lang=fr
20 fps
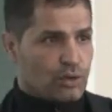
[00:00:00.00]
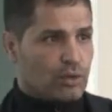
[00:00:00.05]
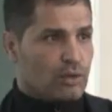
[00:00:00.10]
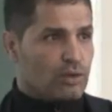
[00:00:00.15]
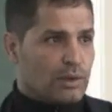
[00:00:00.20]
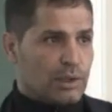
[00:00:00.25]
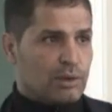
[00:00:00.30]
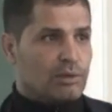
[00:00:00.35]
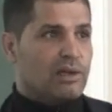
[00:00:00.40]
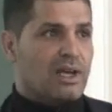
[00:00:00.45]

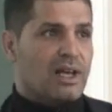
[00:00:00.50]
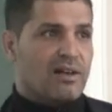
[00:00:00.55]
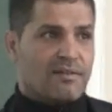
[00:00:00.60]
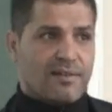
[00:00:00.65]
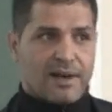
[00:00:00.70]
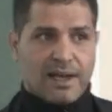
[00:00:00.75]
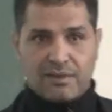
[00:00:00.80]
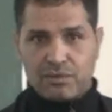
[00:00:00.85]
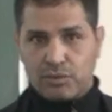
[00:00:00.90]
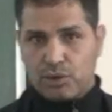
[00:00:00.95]
celui de la
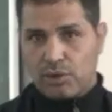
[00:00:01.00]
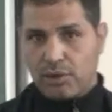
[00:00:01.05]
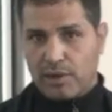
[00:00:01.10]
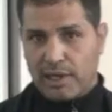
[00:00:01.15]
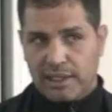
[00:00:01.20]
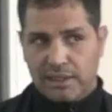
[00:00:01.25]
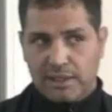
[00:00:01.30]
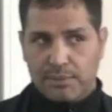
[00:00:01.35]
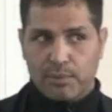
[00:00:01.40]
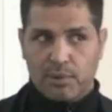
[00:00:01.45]
valve de
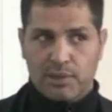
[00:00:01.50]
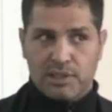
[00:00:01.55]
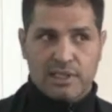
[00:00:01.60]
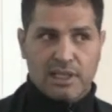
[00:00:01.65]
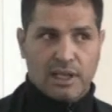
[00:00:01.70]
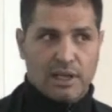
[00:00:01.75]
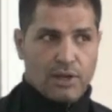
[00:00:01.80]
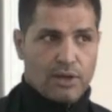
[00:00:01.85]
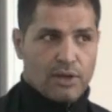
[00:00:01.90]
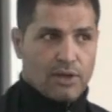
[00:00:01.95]
l'urètre
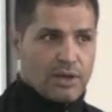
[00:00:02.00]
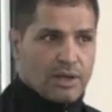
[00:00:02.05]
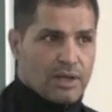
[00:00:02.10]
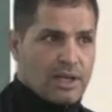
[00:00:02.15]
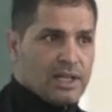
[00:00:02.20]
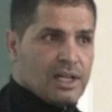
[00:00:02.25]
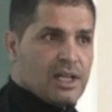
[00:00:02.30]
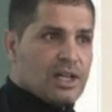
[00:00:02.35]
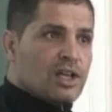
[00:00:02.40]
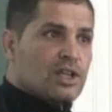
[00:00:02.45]
postérieure,
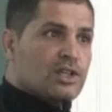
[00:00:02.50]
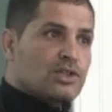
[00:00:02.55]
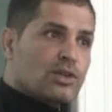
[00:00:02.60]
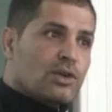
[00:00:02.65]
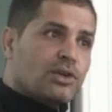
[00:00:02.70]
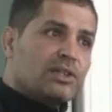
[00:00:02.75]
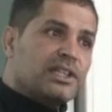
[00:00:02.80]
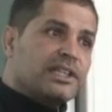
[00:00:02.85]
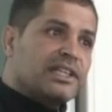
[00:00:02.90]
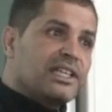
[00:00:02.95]

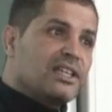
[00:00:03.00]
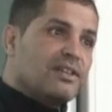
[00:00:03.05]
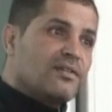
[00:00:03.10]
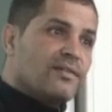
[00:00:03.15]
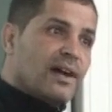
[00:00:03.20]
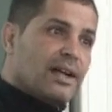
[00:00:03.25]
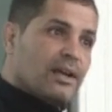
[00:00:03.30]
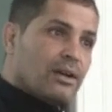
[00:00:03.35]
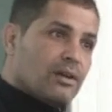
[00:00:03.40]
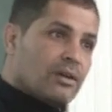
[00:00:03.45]
son
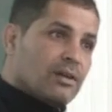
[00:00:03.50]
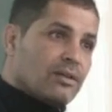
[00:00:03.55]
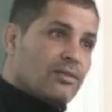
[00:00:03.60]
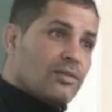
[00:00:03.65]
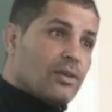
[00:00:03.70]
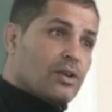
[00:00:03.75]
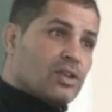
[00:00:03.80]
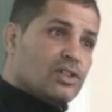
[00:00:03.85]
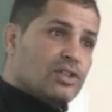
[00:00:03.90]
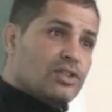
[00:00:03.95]
équivalent
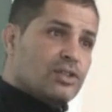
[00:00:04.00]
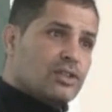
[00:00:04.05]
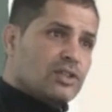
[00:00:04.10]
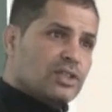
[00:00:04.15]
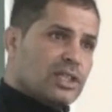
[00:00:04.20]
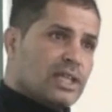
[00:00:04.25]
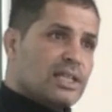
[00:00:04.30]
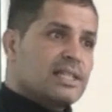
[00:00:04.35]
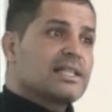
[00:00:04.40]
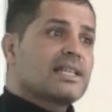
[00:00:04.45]

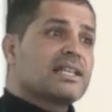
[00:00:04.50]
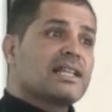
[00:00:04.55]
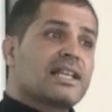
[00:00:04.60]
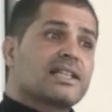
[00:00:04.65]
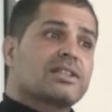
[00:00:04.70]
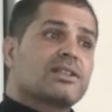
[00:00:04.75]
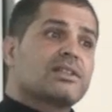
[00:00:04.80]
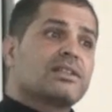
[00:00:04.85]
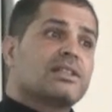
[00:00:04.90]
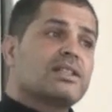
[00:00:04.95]
fonctionnel, c'est
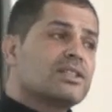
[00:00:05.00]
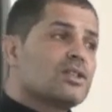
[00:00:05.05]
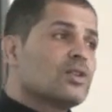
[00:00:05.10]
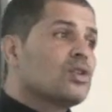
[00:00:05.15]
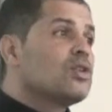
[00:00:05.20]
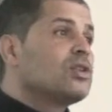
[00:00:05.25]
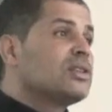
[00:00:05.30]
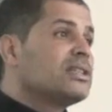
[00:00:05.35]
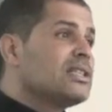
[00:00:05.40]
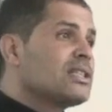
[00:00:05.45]

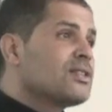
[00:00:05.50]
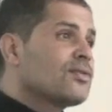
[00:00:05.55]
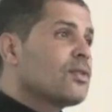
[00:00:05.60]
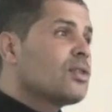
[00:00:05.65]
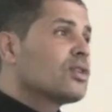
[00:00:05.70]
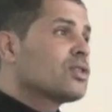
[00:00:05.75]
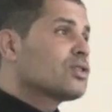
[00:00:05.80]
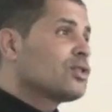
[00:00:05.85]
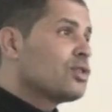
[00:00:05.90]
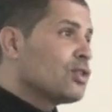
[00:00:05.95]
le
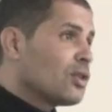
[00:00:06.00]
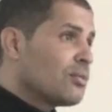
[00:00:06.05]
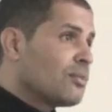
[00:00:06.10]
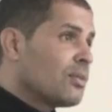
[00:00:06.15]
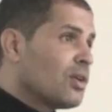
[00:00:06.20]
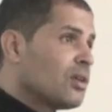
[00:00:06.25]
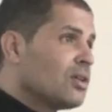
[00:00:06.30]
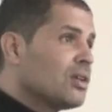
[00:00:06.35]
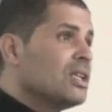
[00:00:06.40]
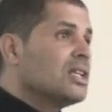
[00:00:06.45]

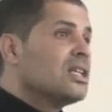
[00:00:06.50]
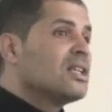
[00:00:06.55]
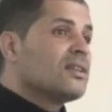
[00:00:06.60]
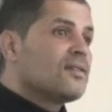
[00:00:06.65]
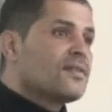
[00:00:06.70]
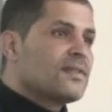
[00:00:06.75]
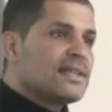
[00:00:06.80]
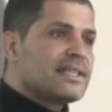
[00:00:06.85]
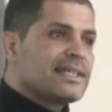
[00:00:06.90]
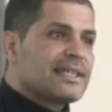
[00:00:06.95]
dysfonctionnement
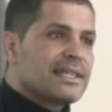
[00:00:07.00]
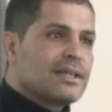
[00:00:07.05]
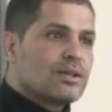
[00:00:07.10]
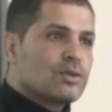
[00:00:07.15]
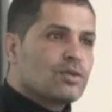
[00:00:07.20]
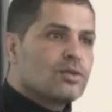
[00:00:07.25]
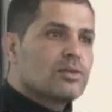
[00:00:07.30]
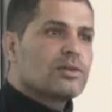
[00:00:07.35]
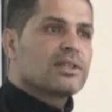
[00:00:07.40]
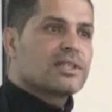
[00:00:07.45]

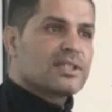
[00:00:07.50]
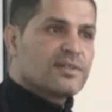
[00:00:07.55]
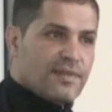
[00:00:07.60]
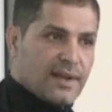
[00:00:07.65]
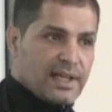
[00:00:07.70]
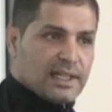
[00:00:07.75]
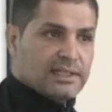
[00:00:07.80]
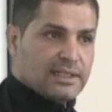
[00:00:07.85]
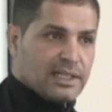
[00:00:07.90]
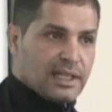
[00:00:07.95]
visico
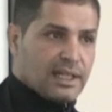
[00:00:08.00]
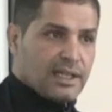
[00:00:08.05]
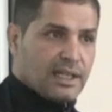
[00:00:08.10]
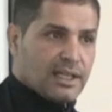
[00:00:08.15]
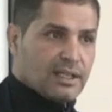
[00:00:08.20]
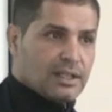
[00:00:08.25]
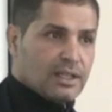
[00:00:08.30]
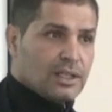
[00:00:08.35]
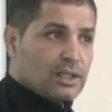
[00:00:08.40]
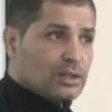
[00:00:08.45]

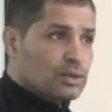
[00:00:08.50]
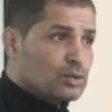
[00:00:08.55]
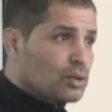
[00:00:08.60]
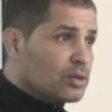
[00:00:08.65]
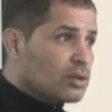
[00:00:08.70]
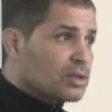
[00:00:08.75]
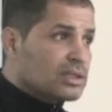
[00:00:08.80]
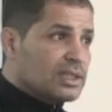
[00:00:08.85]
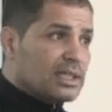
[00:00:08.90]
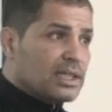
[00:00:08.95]
sphinctérien
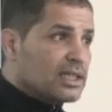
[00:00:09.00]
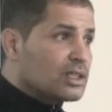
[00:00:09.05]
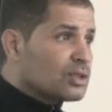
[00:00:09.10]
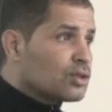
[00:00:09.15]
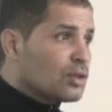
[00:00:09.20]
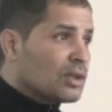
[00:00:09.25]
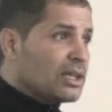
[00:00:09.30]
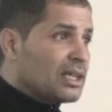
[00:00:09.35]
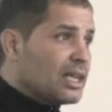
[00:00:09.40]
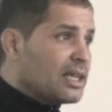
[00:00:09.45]
donc
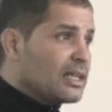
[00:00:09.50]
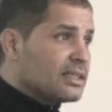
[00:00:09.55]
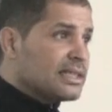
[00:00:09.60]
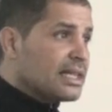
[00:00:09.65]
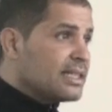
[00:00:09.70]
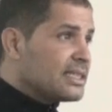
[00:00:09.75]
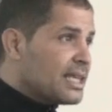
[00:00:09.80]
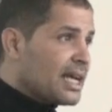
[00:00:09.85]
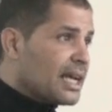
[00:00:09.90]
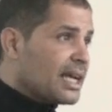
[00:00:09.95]

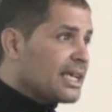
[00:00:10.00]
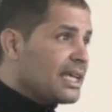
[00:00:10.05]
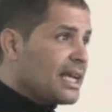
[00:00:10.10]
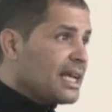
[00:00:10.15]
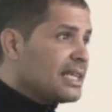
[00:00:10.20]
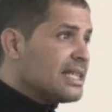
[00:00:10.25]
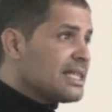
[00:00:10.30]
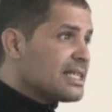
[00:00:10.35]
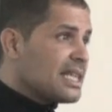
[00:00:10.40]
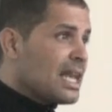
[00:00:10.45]
ça,
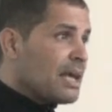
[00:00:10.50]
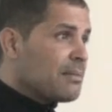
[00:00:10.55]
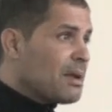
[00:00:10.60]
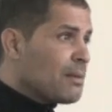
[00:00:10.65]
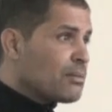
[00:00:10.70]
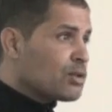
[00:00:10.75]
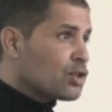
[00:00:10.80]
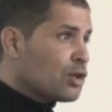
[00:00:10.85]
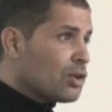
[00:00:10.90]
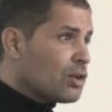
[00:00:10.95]
réalise la
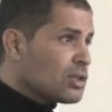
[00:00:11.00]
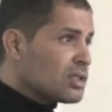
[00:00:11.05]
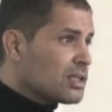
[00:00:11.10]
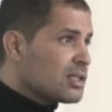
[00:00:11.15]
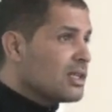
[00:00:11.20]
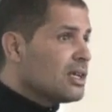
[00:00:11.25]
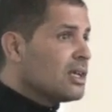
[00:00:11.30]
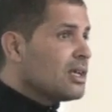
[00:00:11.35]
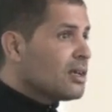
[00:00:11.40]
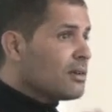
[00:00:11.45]
même
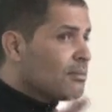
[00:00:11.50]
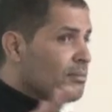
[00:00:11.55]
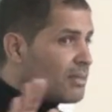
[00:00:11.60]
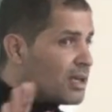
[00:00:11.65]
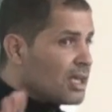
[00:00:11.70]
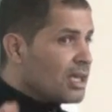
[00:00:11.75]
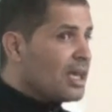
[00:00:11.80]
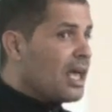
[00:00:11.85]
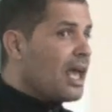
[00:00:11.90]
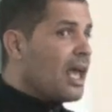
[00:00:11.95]
chose,
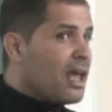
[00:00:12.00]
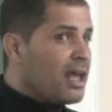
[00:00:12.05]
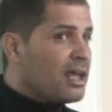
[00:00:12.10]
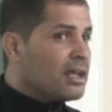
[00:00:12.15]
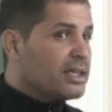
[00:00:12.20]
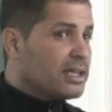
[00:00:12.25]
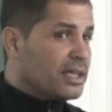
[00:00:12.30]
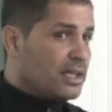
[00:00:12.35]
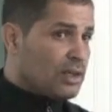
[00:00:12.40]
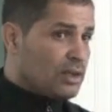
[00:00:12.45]
mais un,
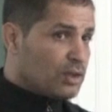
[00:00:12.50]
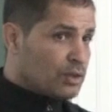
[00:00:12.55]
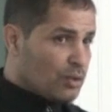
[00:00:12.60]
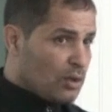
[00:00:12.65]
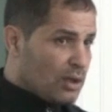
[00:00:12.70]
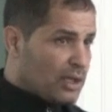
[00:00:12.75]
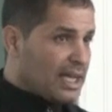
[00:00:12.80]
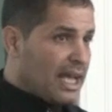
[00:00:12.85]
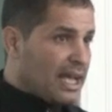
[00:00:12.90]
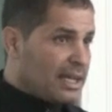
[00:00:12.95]
il est
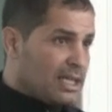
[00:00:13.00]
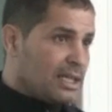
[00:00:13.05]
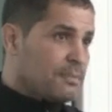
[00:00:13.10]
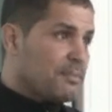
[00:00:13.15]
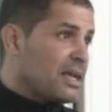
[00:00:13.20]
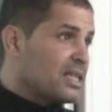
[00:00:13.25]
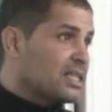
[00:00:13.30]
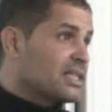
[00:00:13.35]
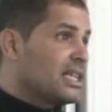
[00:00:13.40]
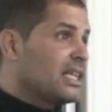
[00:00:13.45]
organique
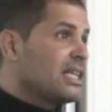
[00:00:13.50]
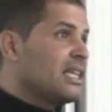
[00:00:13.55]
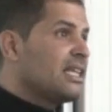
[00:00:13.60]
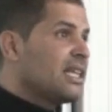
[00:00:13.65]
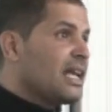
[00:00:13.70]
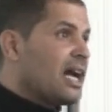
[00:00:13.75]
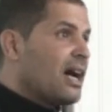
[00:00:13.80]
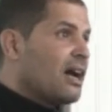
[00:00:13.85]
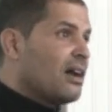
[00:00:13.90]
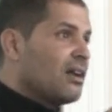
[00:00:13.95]
parce qu'il
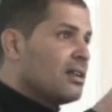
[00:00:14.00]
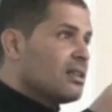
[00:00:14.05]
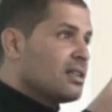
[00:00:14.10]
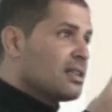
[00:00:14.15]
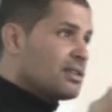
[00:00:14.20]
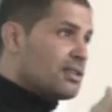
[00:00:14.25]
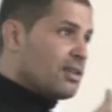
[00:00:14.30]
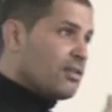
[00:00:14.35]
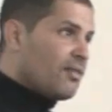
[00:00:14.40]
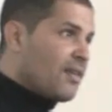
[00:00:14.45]
y a
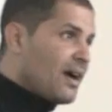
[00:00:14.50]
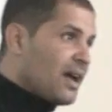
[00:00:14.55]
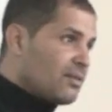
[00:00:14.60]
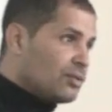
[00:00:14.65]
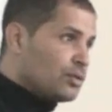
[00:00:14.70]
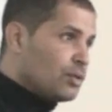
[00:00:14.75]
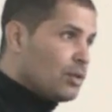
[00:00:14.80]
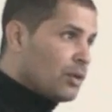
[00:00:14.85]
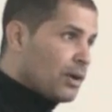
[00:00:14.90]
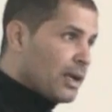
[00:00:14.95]
six
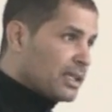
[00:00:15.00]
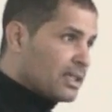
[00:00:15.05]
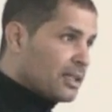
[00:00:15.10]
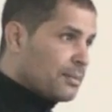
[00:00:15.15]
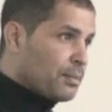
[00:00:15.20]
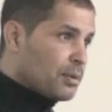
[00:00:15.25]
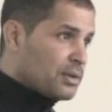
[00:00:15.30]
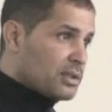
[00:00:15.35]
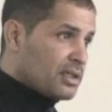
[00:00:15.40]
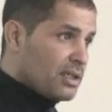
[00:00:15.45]
valves de l'urètre
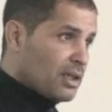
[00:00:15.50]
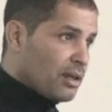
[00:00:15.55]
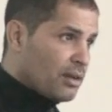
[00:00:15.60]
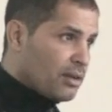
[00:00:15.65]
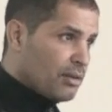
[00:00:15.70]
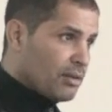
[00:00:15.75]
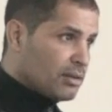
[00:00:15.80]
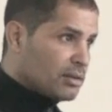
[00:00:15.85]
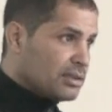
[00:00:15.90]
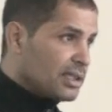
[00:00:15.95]

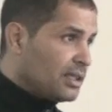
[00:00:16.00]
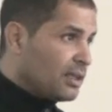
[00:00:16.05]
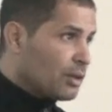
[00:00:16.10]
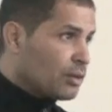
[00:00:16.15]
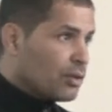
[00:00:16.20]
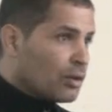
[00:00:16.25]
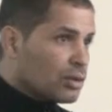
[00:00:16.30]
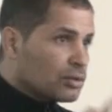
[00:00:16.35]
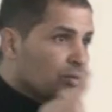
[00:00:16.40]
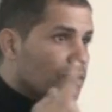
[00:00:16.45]
postérieure, c'est-à-dire
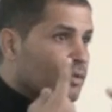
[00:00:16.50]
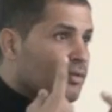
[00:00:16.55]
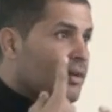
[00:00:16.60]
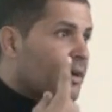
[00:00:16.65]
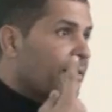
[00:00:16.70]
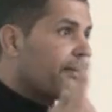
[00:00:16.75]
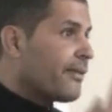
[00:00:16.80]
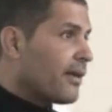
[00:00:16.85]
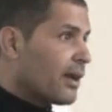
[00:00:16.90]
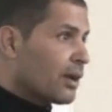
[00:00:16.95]
quand on
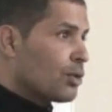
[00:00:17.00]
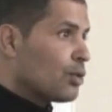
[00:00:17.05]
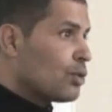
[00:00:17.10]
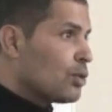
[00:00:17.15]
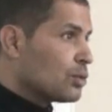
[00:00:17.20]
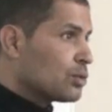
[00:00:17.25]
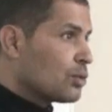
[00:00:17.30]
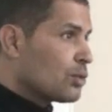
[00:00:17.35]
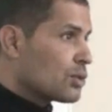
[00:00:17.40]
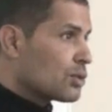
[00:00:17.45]
va faire une
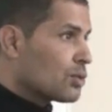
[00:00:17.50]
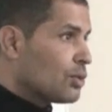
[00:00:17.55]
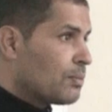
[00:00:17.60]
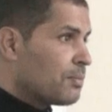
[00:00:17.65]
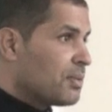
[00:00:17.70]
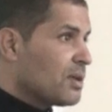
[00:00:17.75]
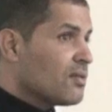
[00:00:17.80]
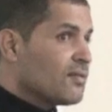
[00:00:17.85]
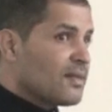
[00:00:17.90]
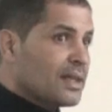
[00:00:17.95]

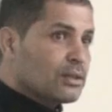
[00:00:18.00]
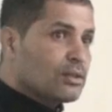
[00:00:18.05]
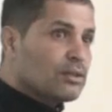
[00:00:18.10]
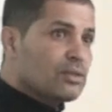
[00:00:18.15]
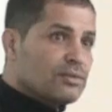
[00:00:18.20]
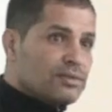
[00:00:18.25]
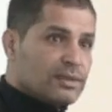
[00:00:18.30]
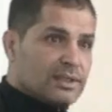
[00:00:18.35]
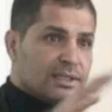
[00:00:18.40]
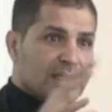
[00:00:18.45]
endoscopie, on va
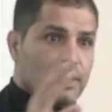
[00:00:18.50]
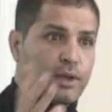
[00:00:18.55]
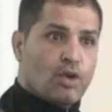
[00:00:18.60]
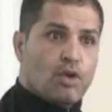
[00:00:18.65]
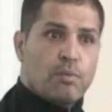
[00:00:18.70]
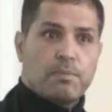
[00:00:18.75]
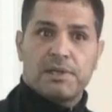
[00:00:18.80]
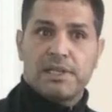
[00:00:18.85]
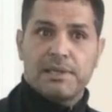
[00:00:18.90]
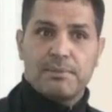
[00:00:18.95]
trouver des
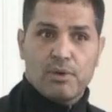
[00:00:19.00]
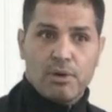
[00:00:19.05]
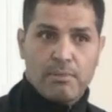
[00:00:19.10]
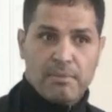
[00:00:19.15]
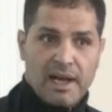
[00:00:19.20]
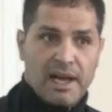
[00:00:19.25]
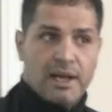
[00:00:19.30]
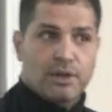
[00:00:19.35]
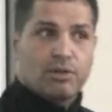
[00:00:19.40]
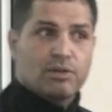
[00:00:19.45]
replis
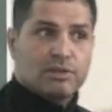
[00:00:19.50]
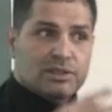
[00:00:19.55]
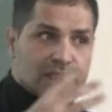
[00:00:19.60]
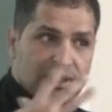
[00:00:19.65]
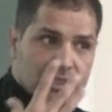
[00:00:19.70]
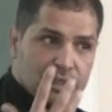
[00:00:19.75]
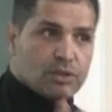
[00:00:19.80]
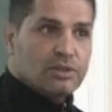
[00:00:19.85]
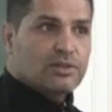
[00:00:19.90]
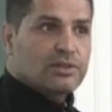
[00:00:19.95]
membraneux, c'est
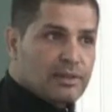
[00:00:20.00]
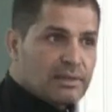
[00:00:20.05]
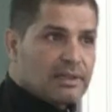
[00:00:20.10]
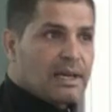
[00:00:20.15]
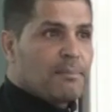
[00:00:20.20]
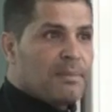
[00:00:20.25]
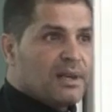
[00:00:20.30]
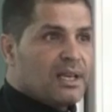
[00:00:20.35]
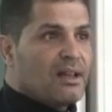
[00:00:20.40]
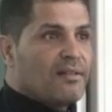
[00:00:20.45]
ce qu'on
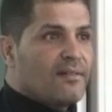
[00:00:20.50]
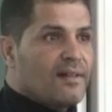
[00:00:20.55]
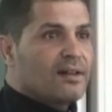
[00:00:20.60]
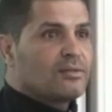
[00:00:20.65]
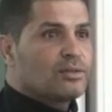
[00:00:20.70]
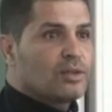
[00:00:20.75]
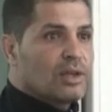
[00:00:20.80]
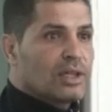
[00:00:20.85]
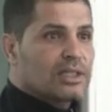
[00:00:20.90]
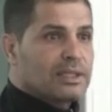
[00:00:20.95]
appelle la
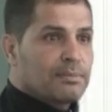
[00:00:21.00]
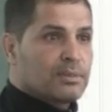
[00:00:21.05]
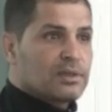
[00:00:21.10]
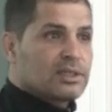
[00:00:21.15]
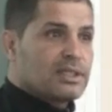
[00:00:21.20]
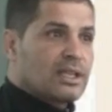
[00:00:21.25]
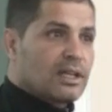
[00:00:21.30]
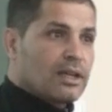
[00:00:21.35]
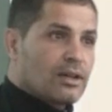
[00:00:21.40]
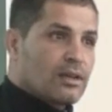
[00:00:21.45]
valve de l'urètre
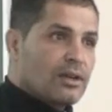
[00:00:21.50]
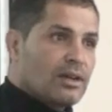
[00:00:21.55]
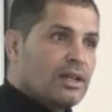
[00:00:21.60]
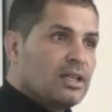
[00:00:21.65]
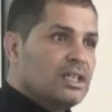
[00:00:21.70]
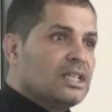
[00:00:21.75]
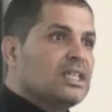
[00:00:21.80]
postérieure.